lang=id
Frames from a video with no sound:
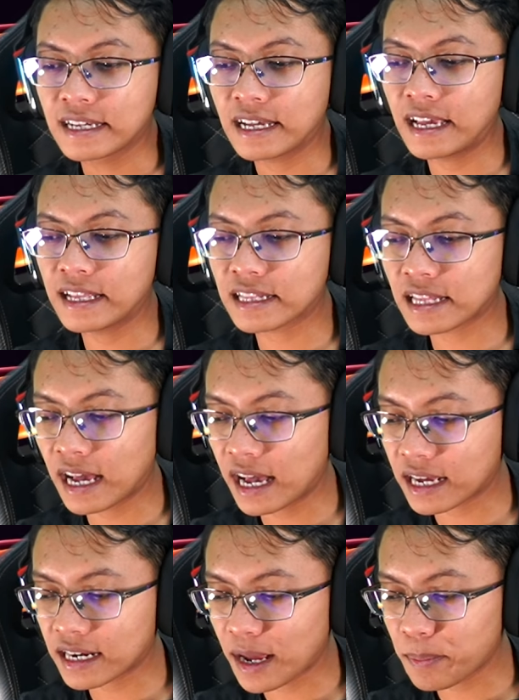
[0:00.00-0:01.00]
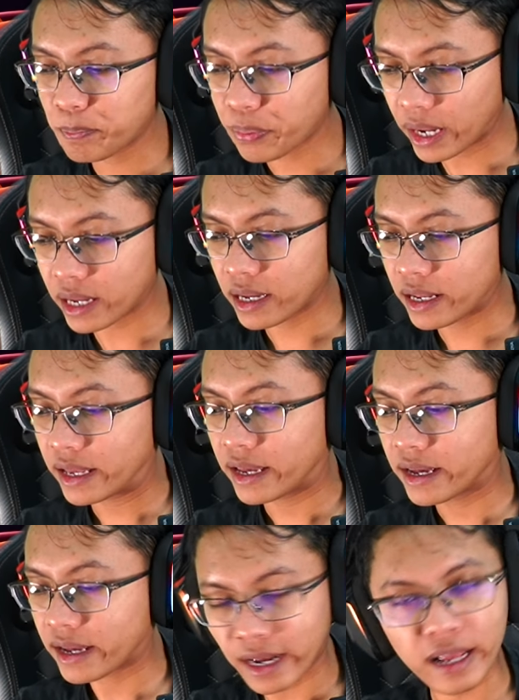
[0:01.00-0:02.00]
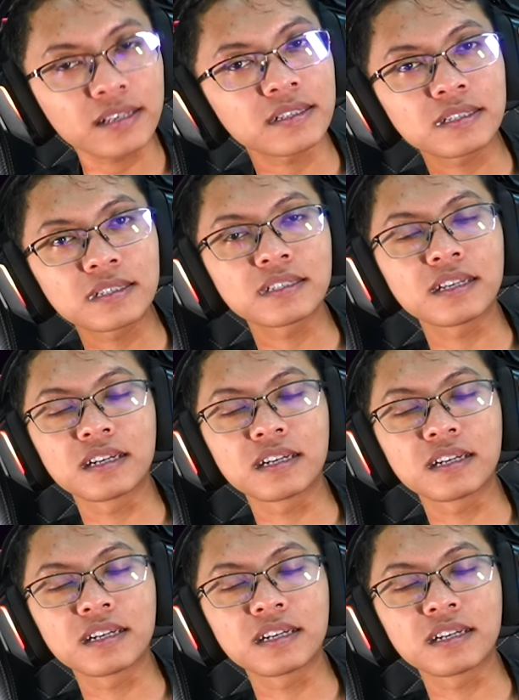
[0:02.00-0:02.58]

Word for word: kita kena prank ini crash